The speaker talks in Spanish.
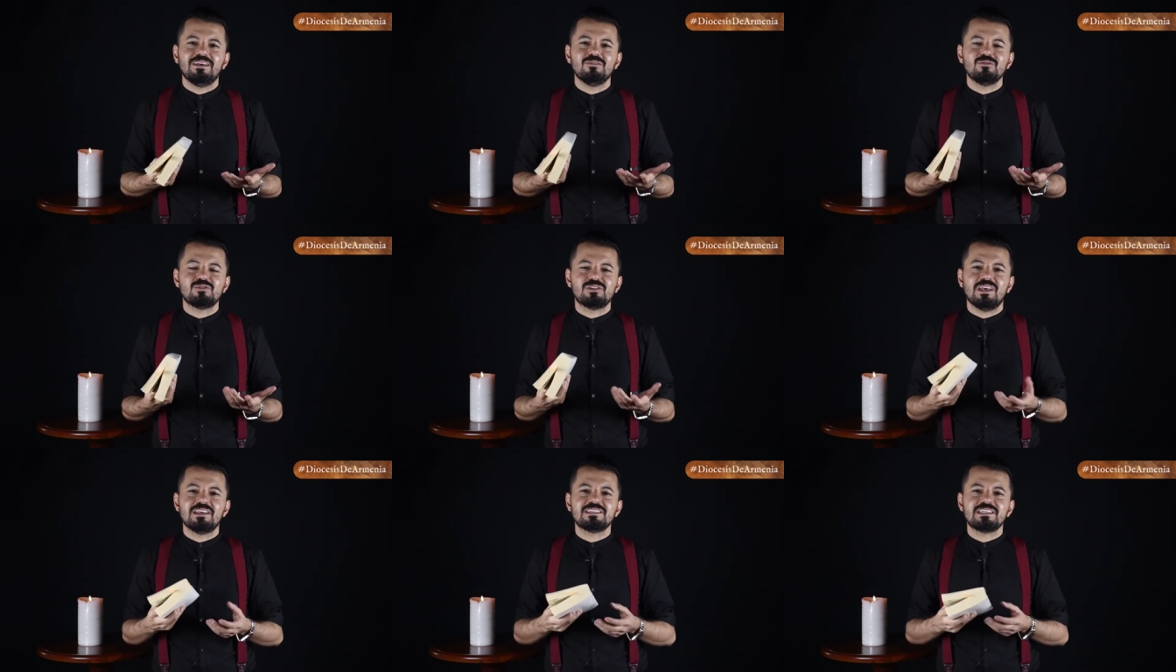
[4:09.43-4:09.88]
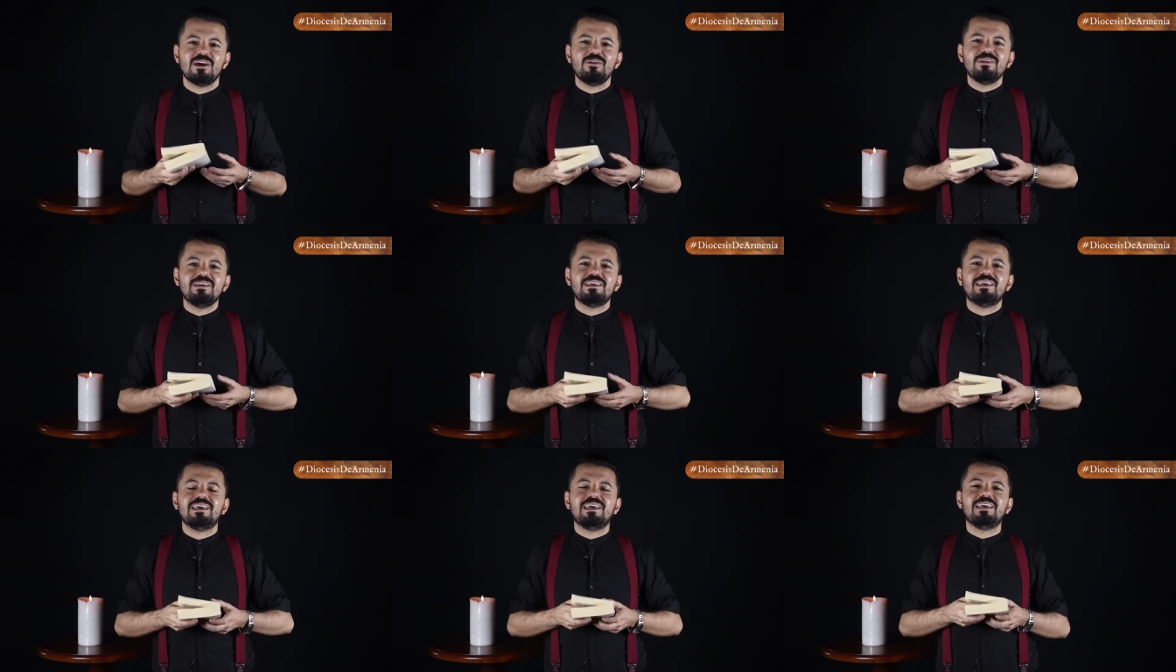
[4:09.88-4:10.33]
ustedes
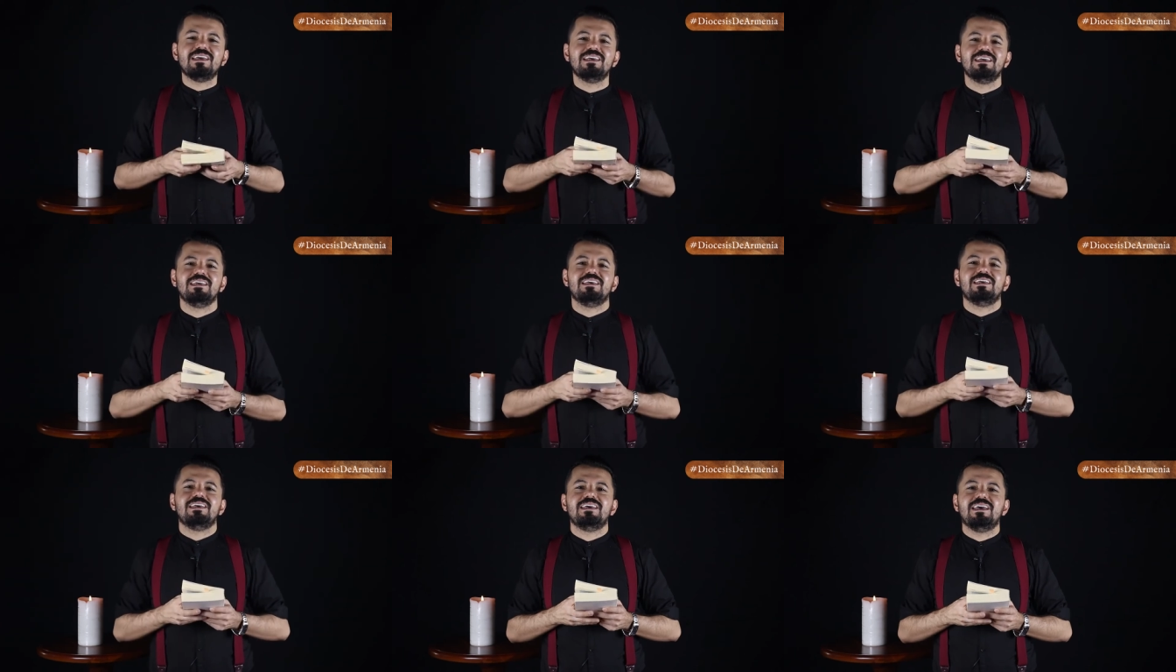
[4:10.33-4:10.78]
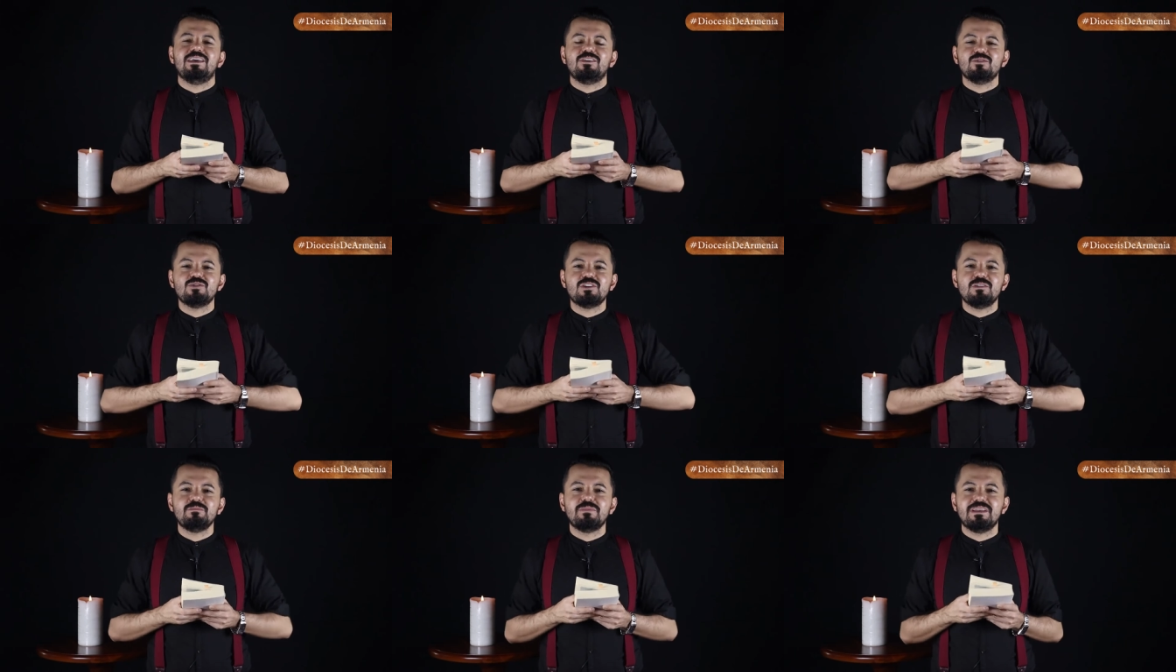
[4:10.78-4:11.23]
saben que
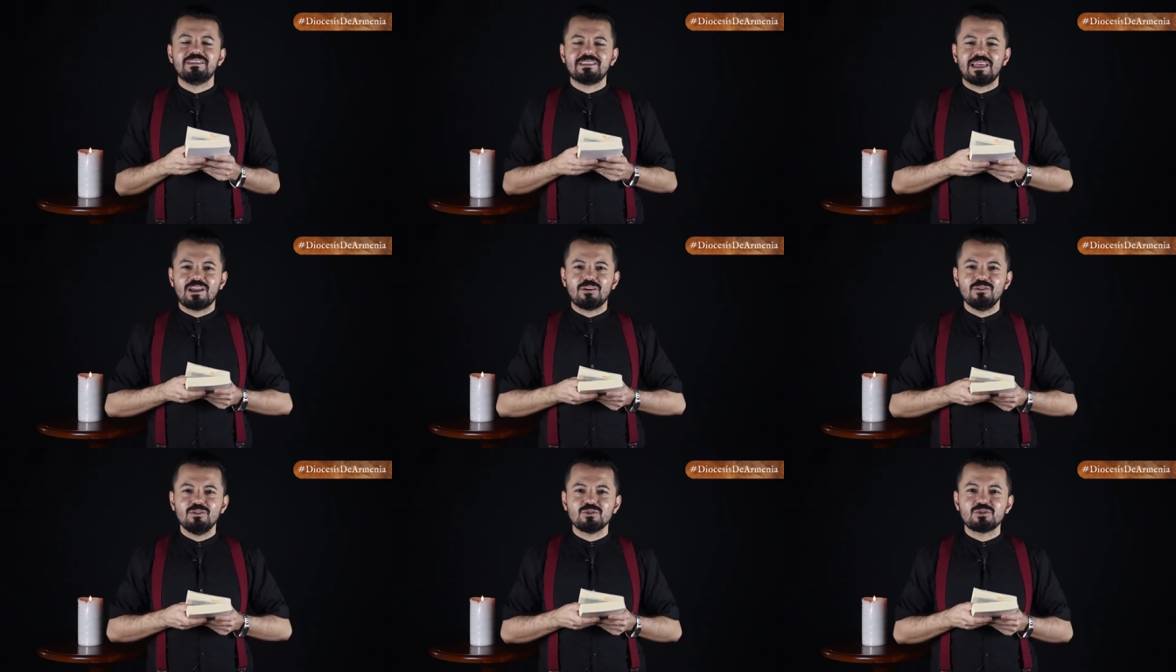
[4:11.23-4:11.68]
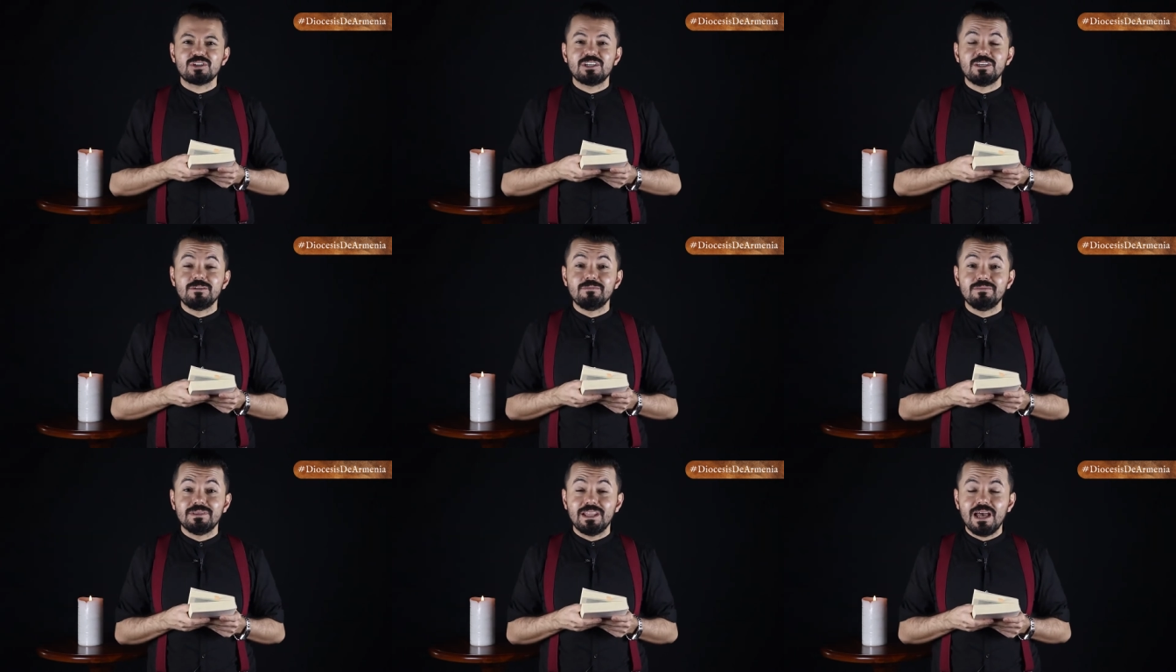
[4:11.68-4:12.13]
ellos inventaron los
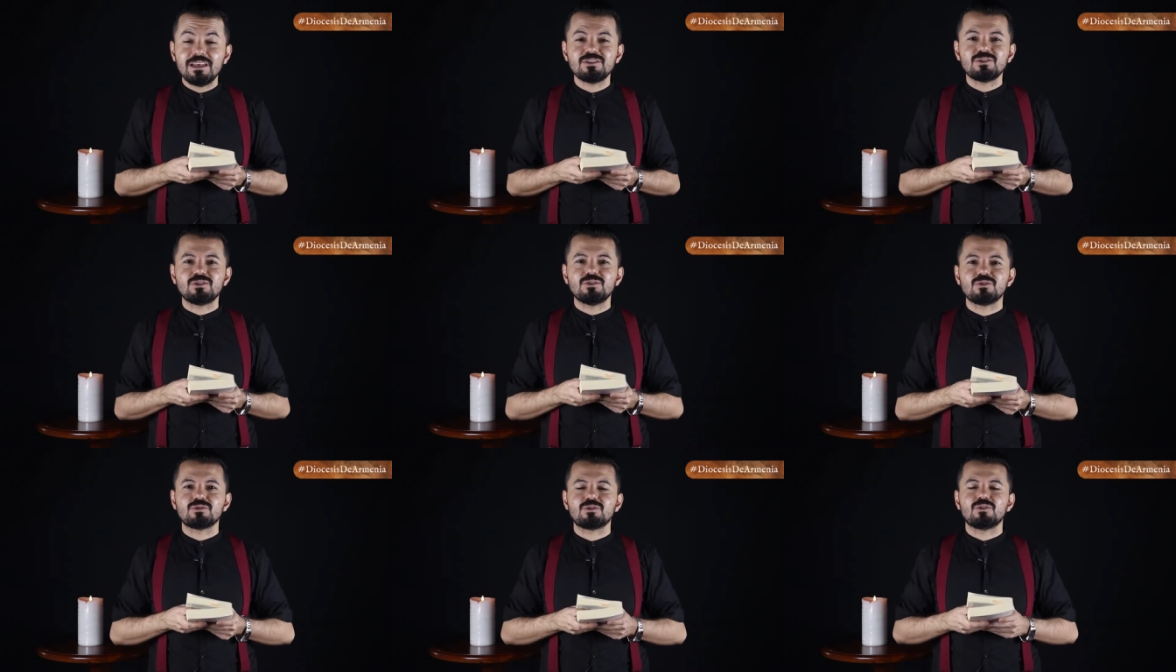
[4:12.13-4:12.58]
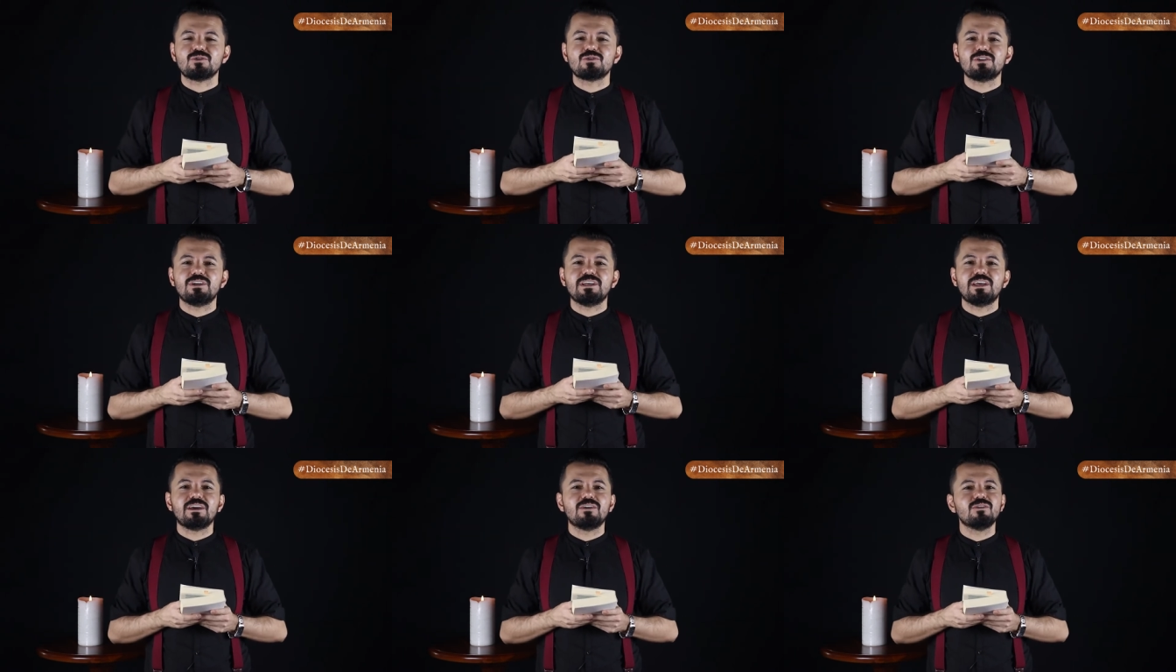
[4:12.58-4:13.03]
gimnasios, los
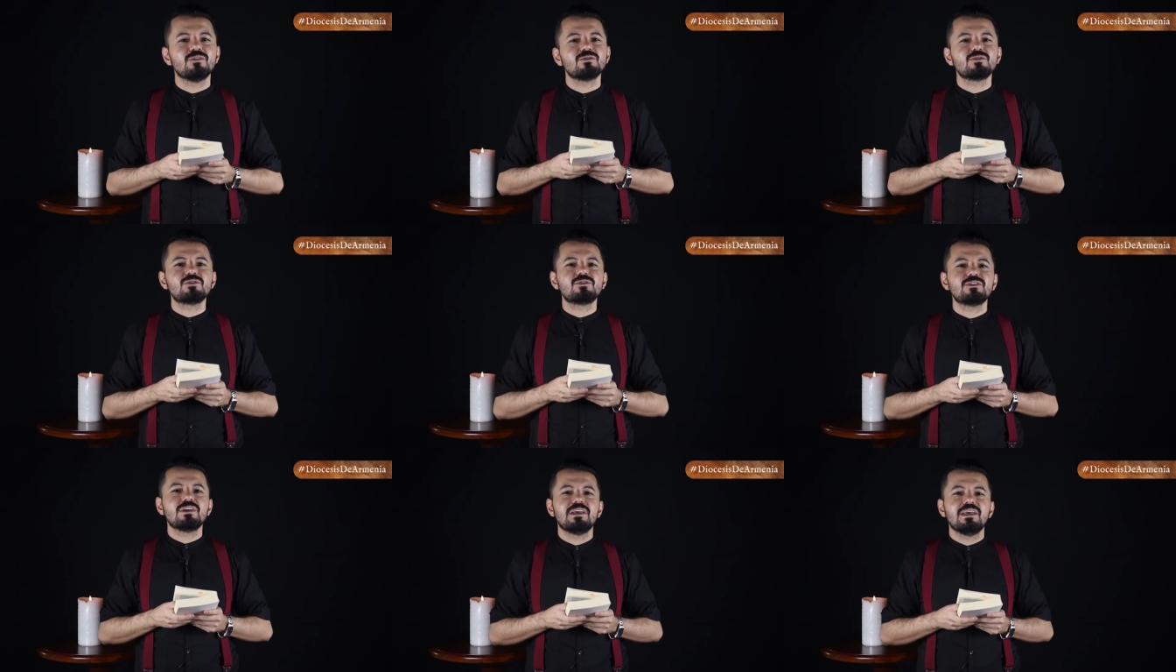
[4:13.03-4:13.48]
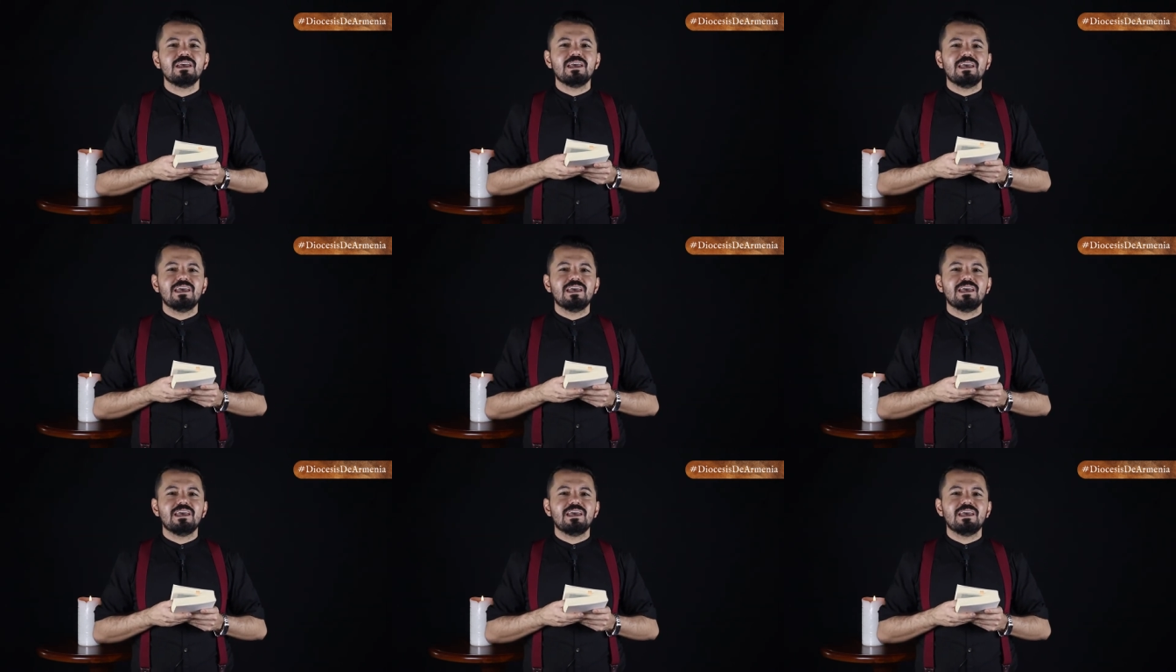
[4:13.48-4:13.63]
griegos